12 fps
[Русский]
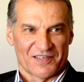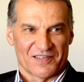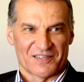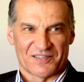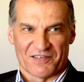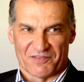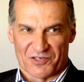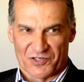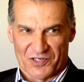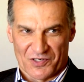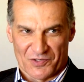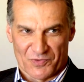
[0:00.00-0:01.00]

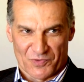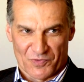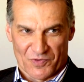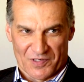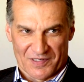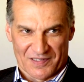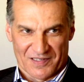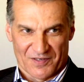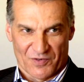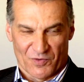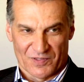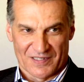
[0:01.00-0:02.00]
совершенно другое.
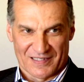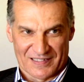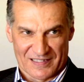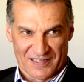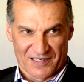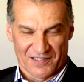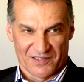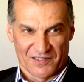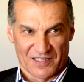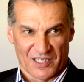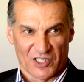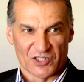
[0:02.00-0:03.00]
Он раскрыл
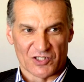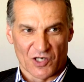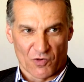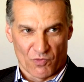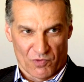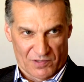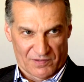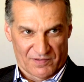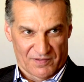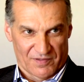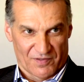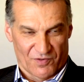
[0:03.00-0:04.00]
закон,
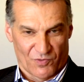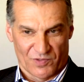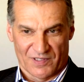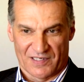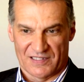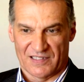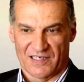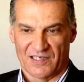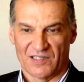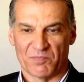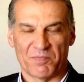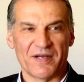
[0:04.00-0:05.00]
он
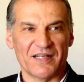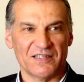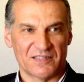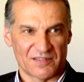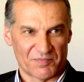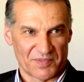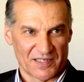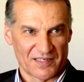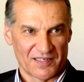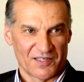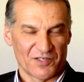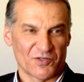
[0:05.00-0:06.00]
раскрыл принципы
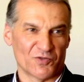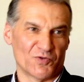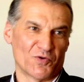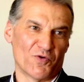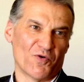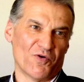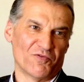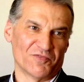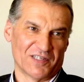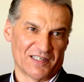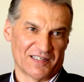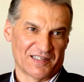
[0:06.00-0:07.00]

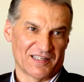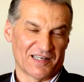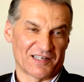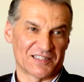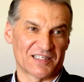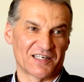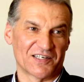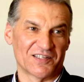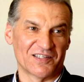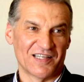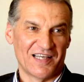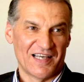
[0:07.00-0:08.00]
духовные,
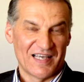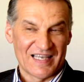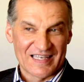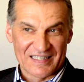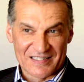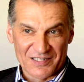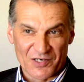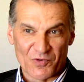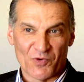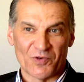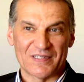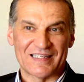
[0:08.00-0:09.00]
раскрыл
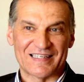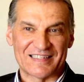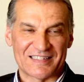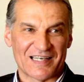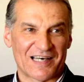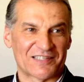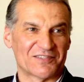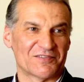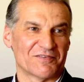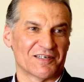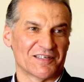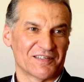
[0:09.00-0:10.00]
закон
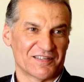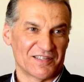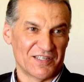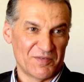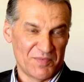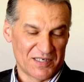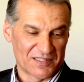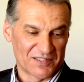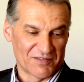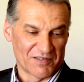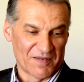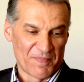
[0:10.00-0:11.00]
Царства
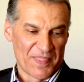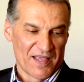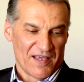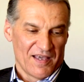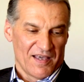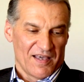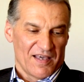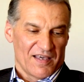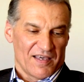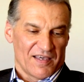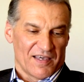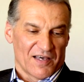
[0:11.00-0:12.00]
Небесного.
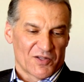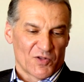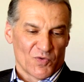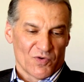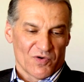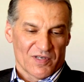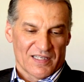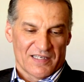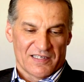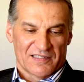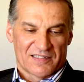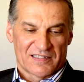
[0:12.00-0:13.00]
И одно
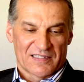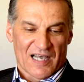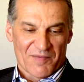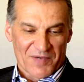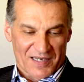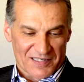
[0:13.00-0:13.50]
из самых